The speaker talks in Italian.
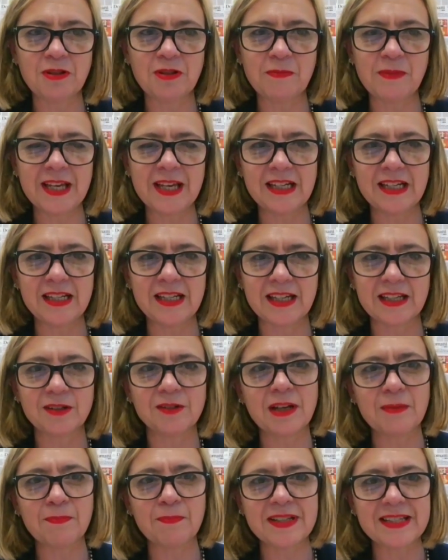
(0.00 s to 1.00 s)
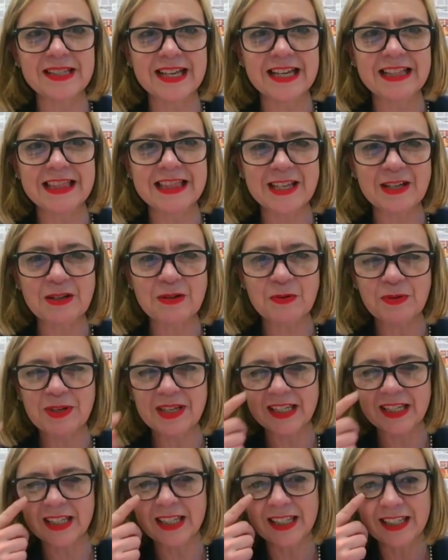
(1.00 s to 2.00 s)
di Mieli che non è presente
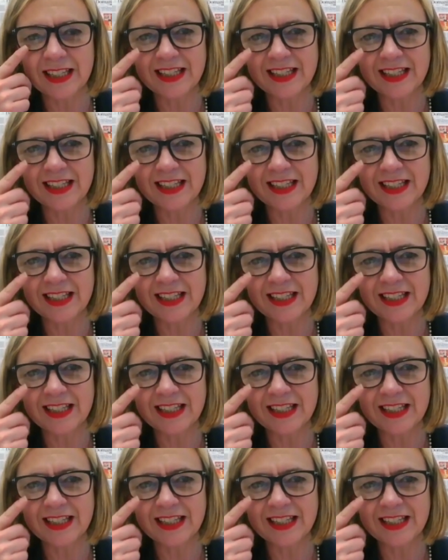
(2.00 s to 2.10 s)
qui